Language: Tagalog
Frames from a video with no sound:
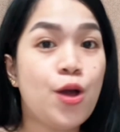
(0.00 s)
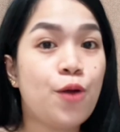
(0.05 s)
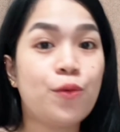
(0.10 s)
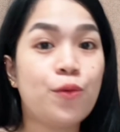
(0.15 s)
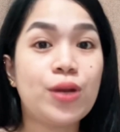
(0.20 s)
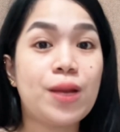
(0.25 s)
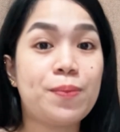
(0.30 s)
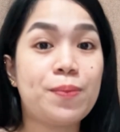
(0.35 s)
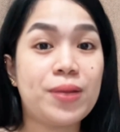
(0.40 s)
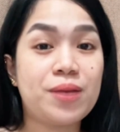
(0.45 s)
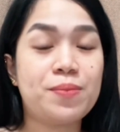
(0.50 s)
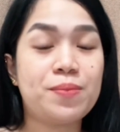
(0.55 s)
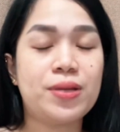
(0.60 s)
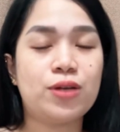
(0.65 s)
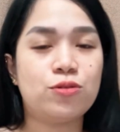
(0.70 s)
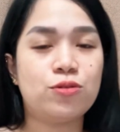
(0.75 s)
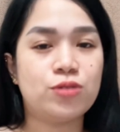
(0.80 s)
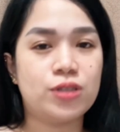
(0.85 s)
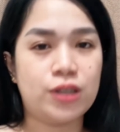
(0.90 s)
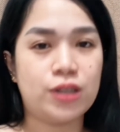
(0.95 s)
wala pa naman
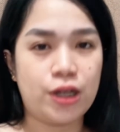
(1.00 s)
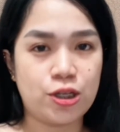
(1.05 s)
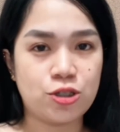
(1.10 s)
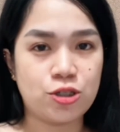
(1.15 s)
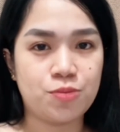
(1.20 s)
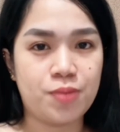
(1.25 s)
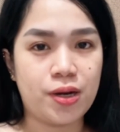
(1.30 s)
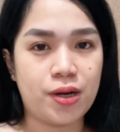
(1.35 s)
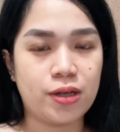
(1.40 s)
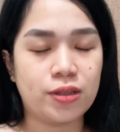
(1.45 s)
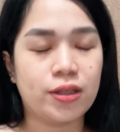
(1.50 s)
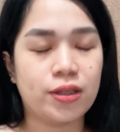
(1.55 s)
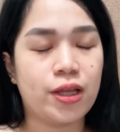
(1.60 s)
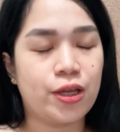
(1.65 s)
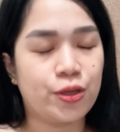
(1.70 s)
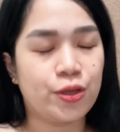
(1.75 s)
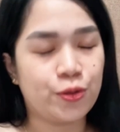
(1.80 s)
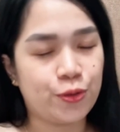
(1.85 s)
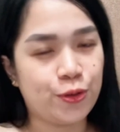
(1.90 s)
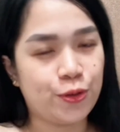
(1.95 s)
akong stretch mark.
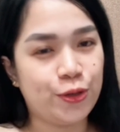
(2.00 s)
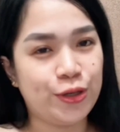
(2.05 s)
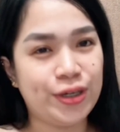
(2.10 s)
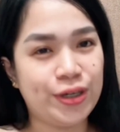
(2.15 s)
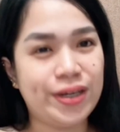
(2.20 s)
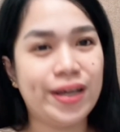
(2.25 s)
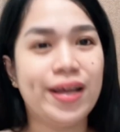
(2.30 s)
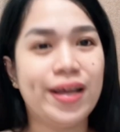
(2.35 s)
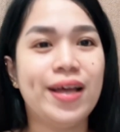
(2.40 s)
Thank you, Lord.